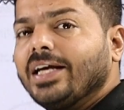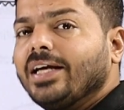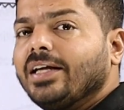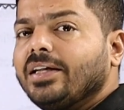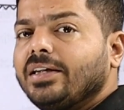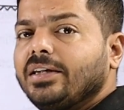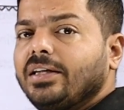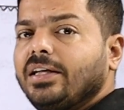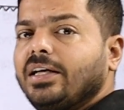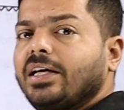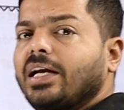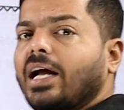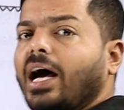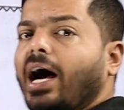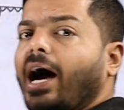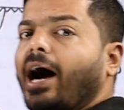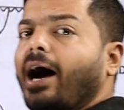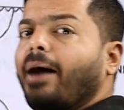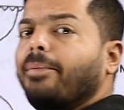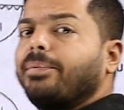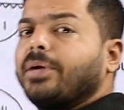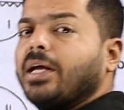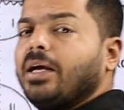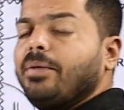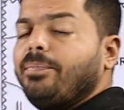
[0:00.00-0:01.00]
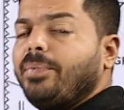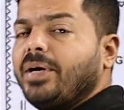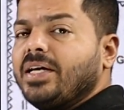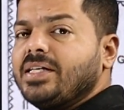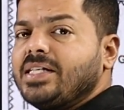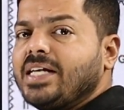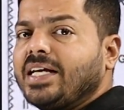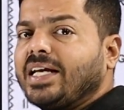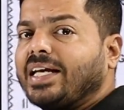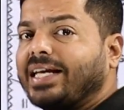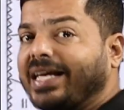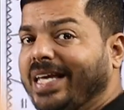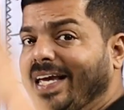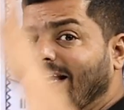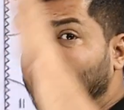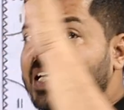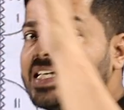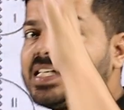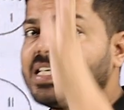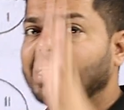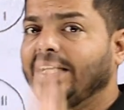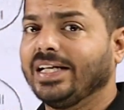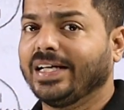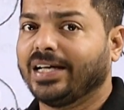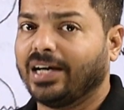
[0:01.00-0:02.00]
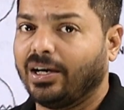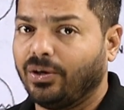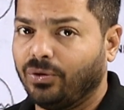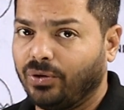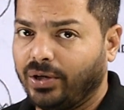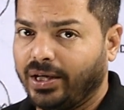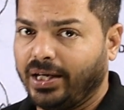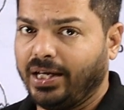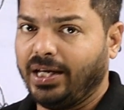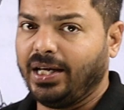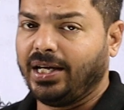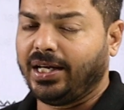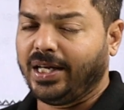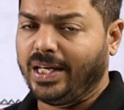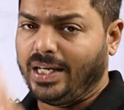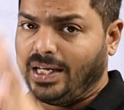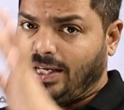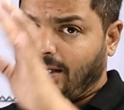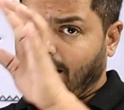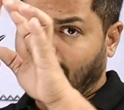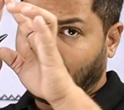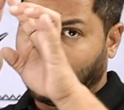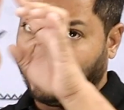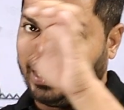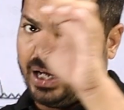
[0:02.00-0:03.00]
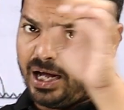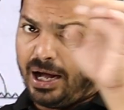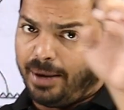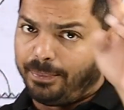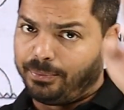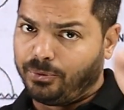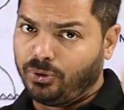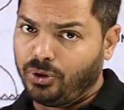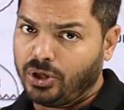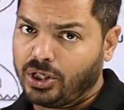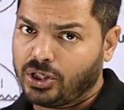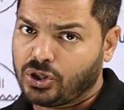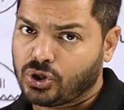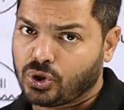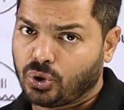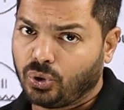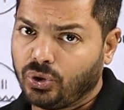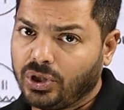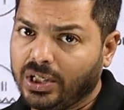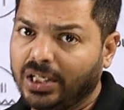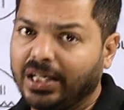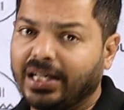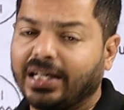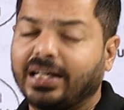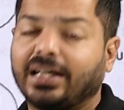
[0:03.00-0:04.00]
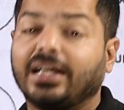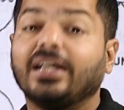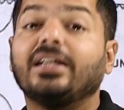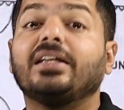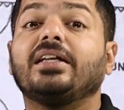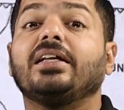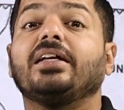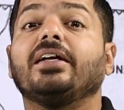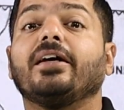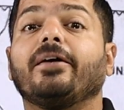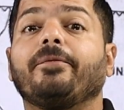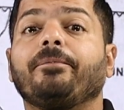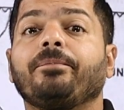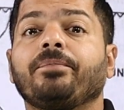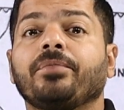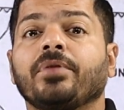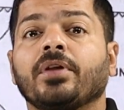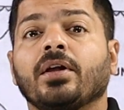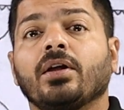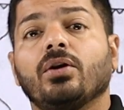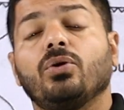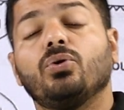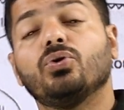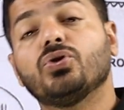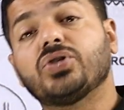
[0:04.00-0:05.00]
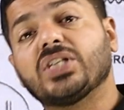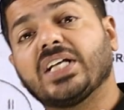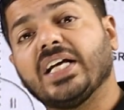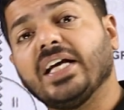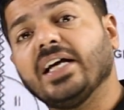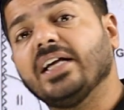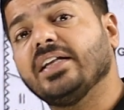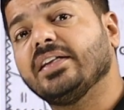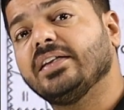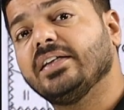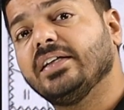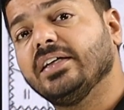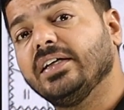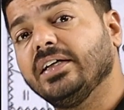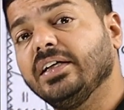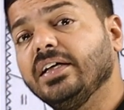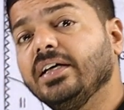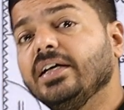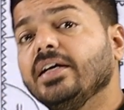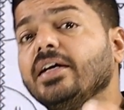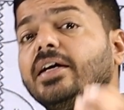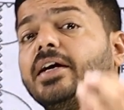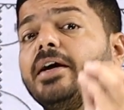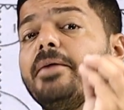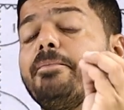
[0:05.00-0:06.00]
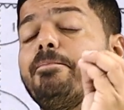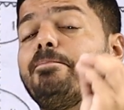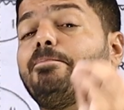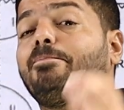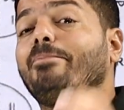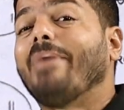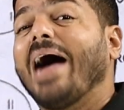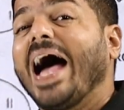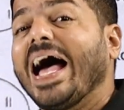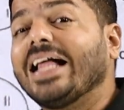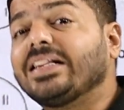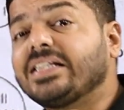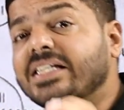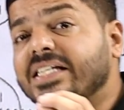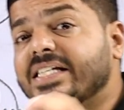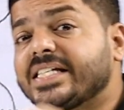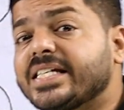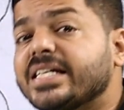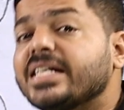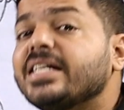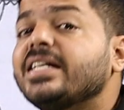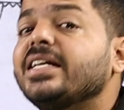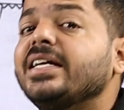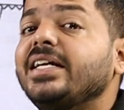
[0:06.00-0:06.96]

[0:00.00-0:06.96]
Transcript: के अंदर आपके पास एक केस लिखा हुआ है एक एक, एक आपको एक स्टोरी लिख के दी है उसके अंदर मैथ्स से